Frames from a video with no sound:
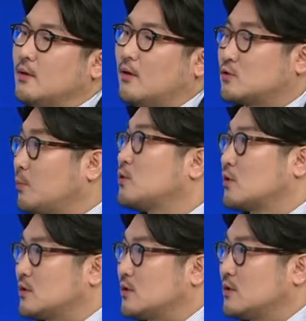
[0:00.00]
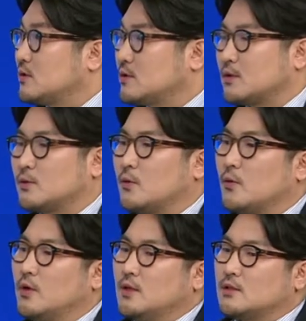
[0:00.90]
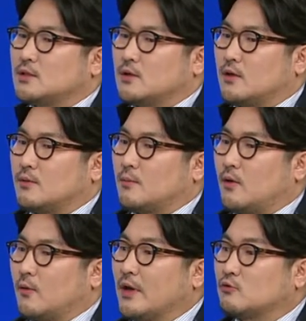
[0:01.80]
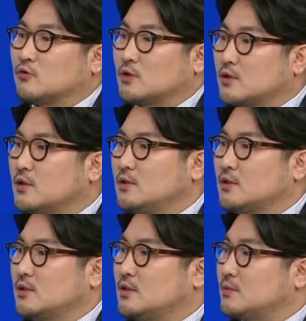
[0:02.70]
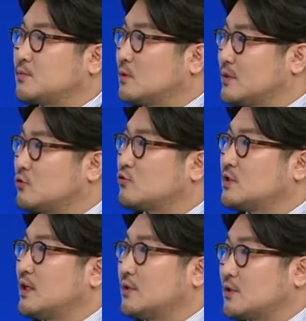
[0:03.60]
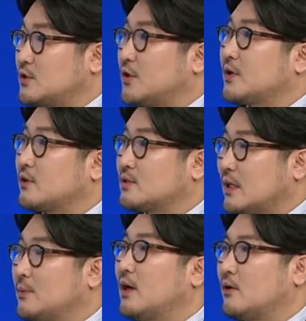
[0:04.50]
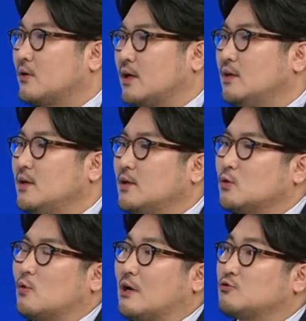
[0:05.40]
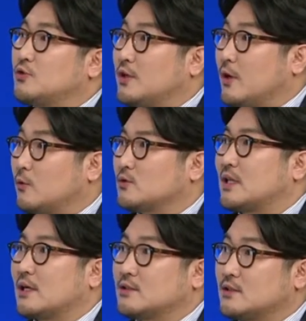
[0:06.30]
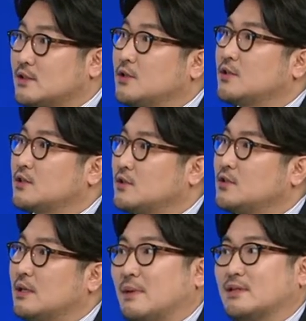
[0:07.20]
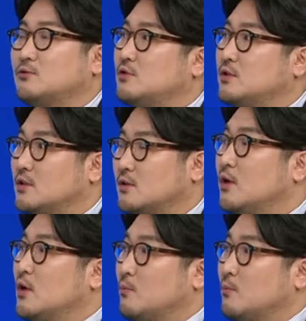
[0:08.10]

어, 서포터들 그리고 그런 뭐 외국 청년들이 직접 이 축제 안에서 기획하고 참여하거나 또 광주에 혹은 다른 지역의 청년들 만날 수 있는 이런